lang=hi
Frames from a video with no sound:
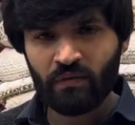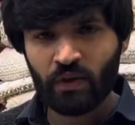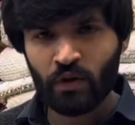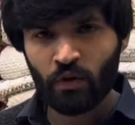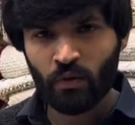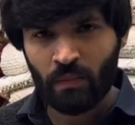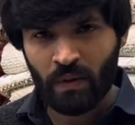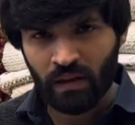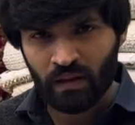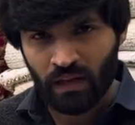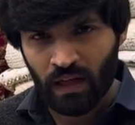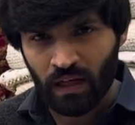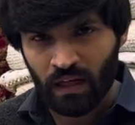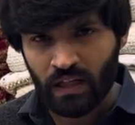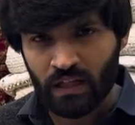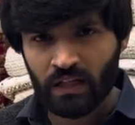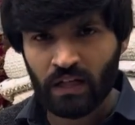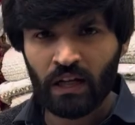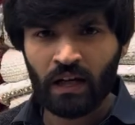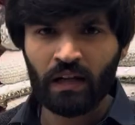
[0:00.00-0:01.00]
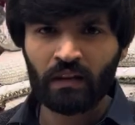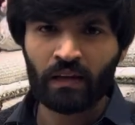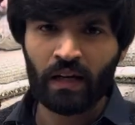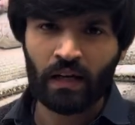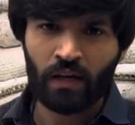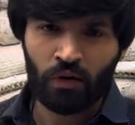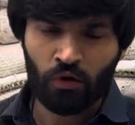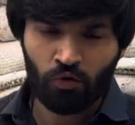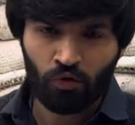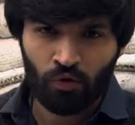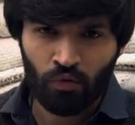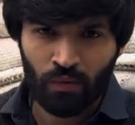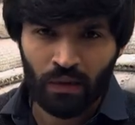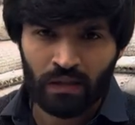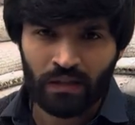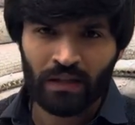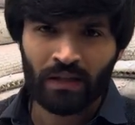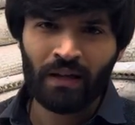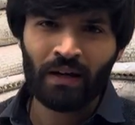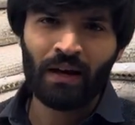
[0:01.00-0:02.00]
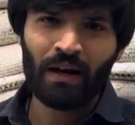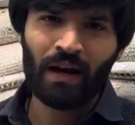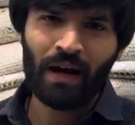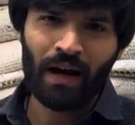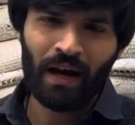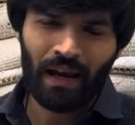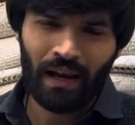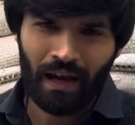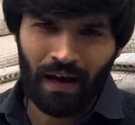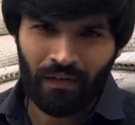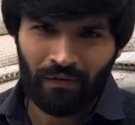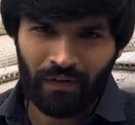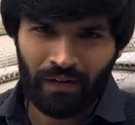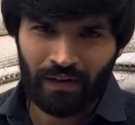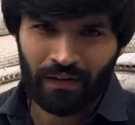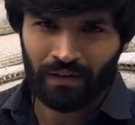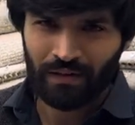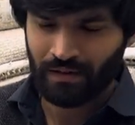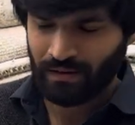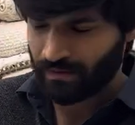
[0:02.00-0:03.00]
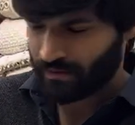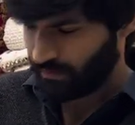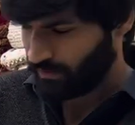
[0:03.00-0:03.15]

वीडियो मिस ना कीजिएगा थैंक यू सो मच अल्लाह हाफिज़